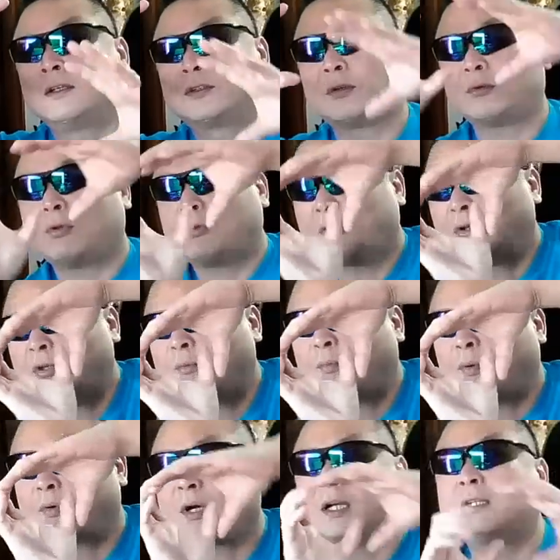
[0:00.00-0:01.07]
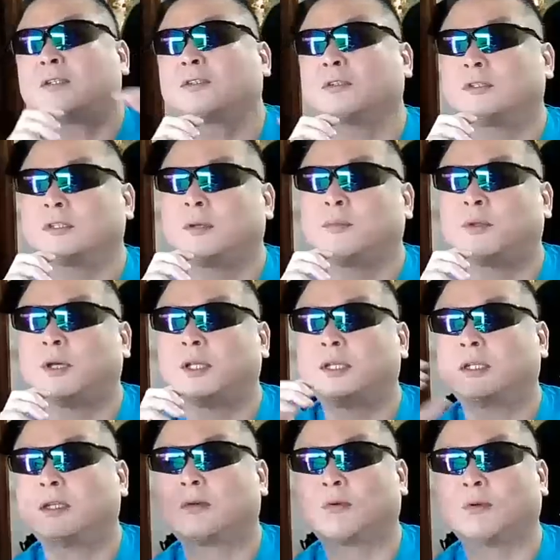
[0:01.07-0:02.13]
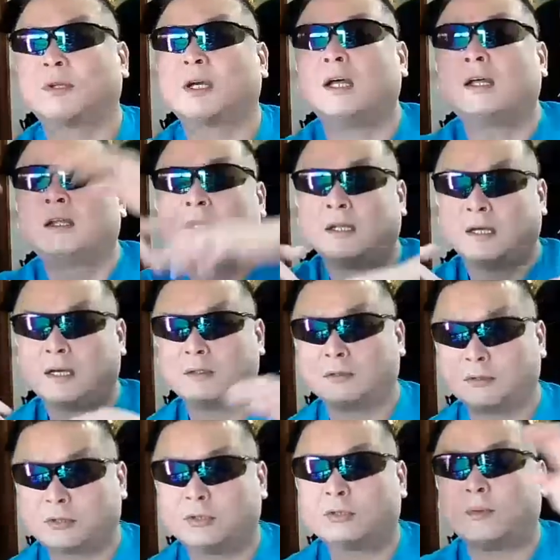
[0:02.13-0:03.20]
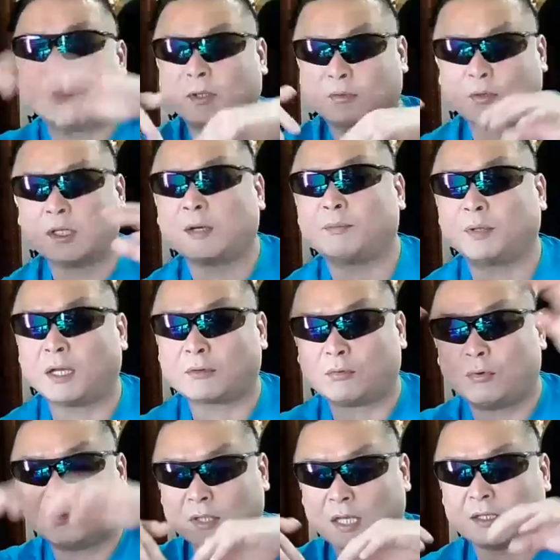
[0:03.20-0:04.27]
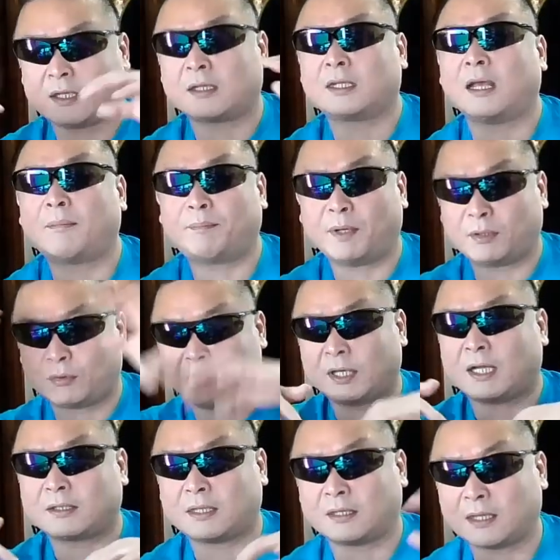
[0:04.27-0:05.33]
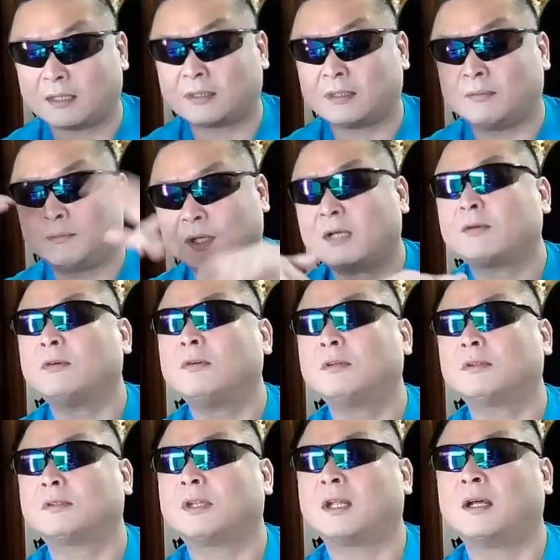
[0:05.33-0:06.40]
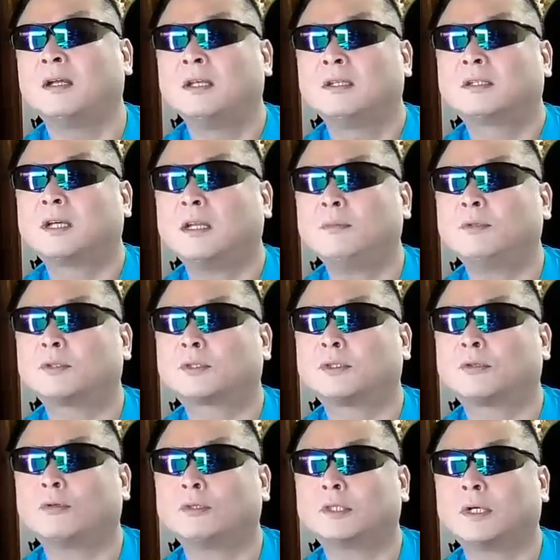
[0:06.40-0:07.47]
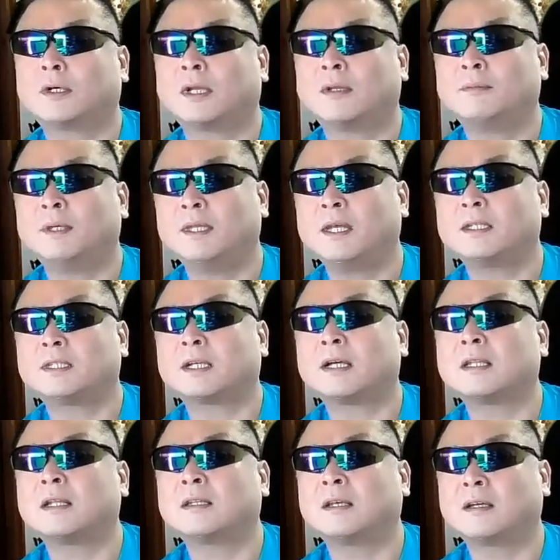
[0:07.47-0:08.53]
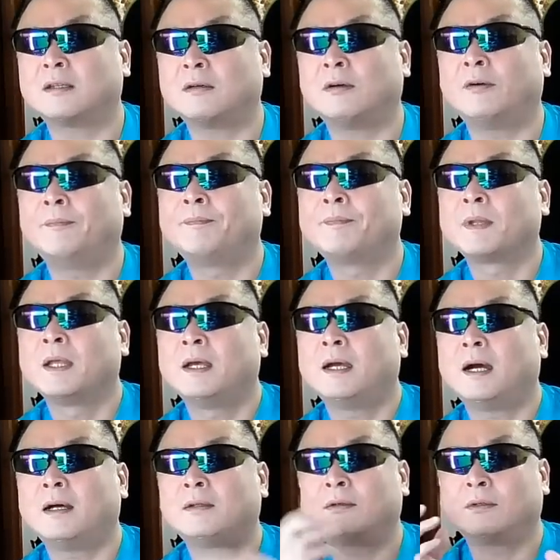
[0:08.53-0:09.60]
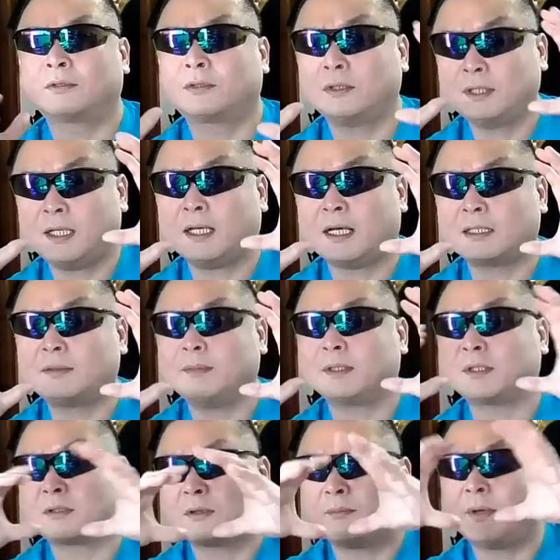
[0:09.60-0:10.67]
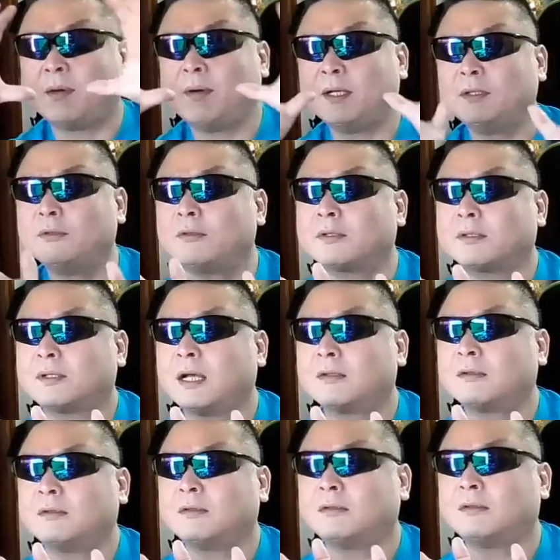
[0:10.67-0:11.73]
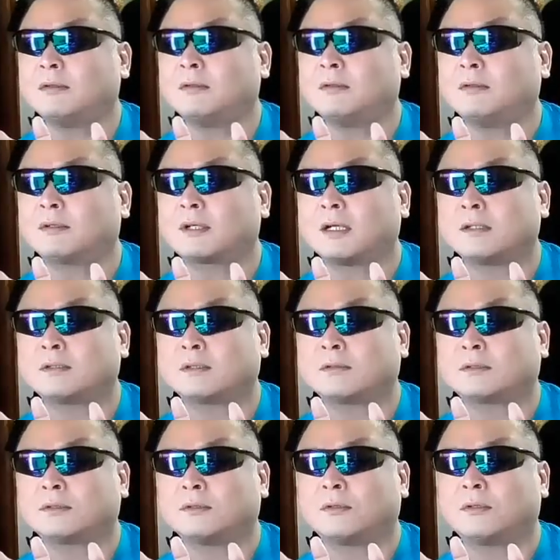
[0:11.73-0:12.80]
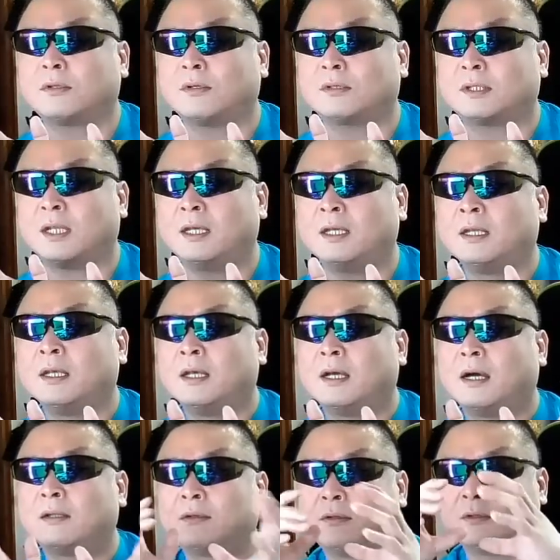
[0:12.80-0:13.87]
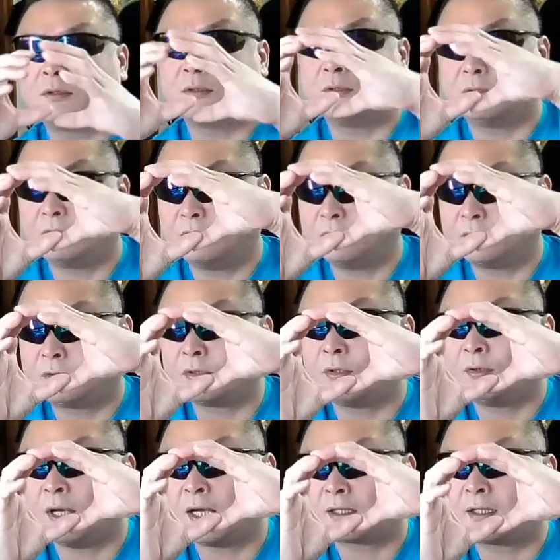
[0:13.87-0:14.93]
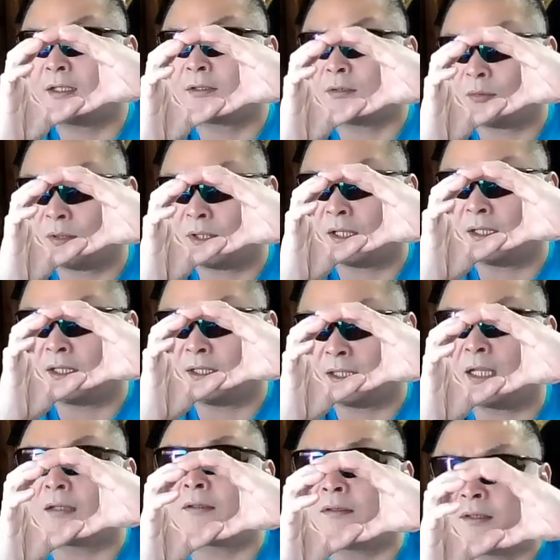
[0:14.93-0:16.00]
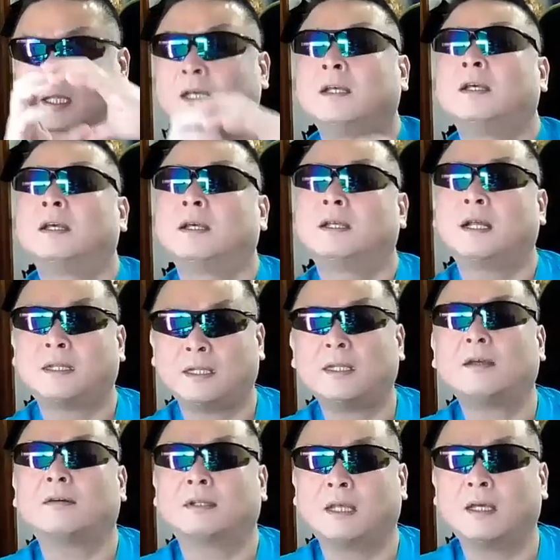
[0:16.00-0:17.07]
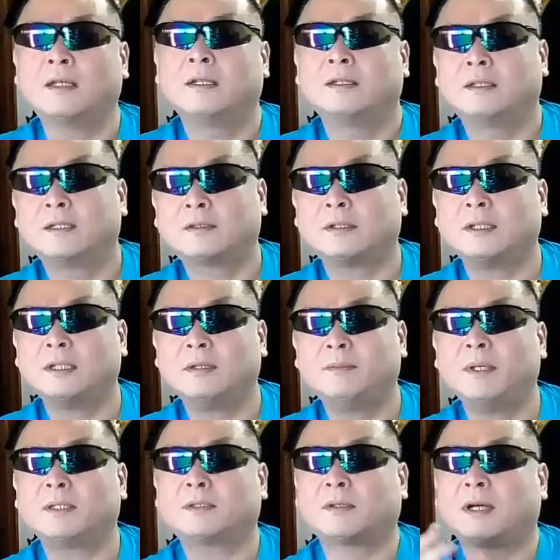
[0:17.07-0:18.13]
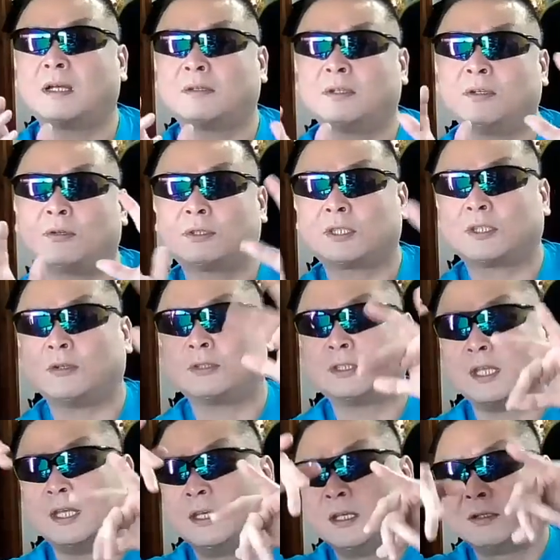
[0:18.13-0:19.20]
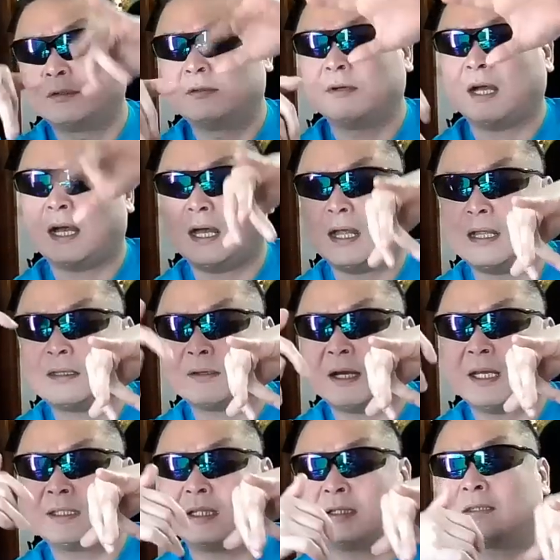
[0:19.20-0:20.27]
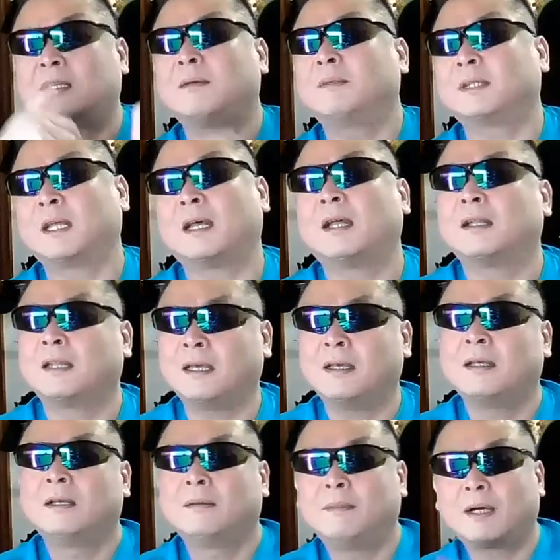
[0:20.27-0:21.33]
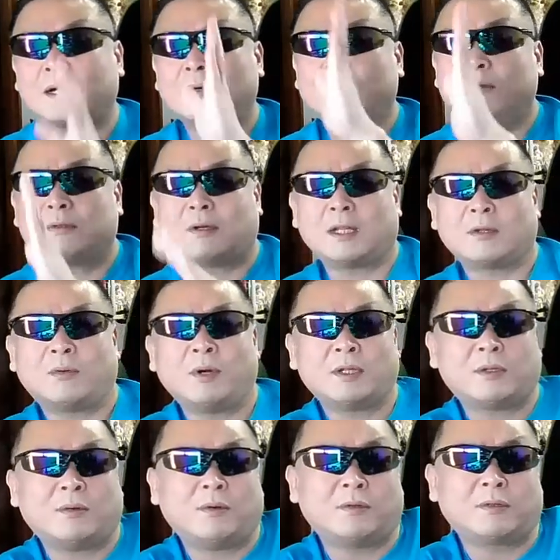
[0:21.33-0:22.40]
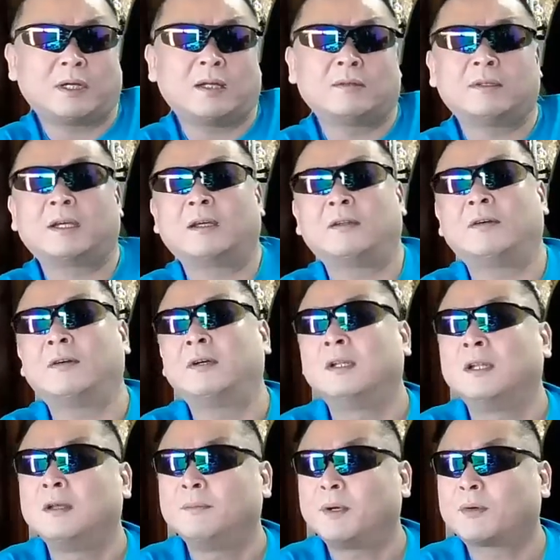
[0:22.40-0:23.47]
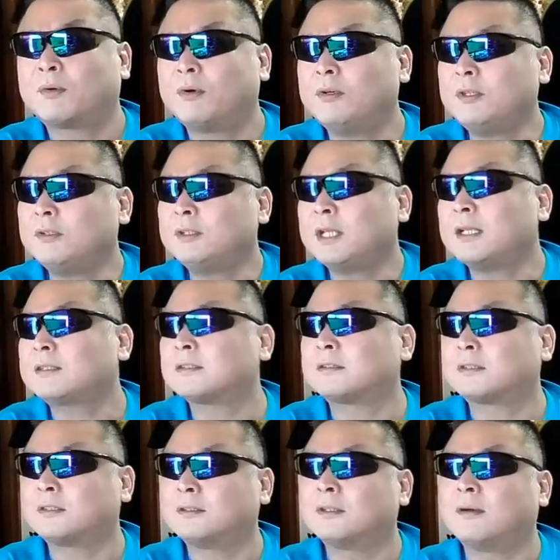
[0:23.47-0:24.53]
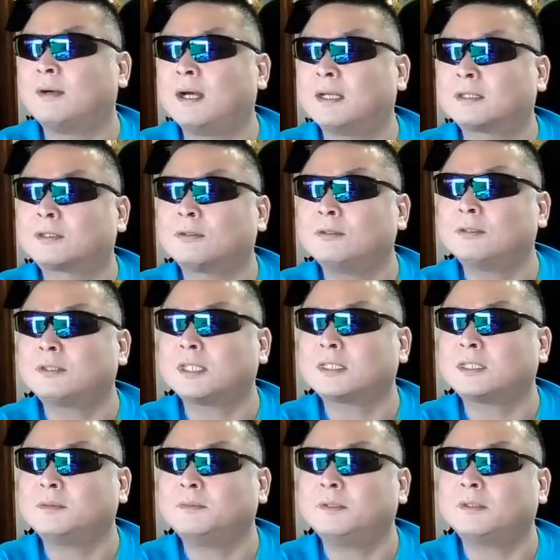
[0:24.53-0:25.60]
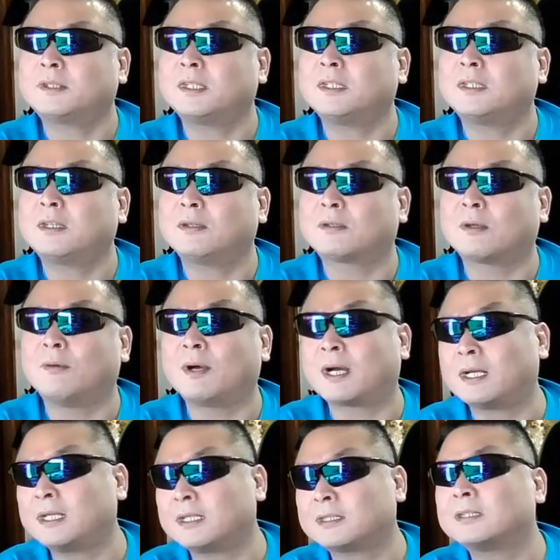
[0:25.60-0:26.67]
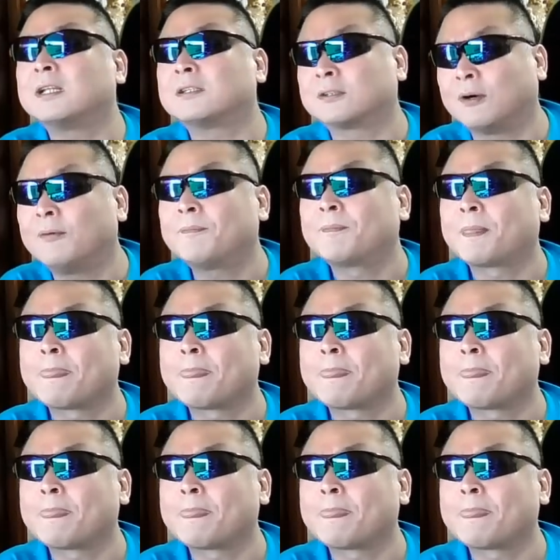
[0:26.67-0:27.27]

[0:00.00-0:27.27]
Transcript: そこのところにぽっかりしたものができてこれがあの吸い込まれるこれがブラックホールなんだってやっぱりこれがあったんだってブラックホールってのは光も吸い込んじゃうから見えない世界なんだけどあのそれで初めてその周りをあの観測することによってあのそれを発見することができたっていうねやってたはねでそれにイメージとかの色付けをしてグワーって入ってってみたいなね今度はあのホワイトホールがあるんだけど、まあ、こういうやつっていうのは所有説明を聞いてると分かりやすいでしょ。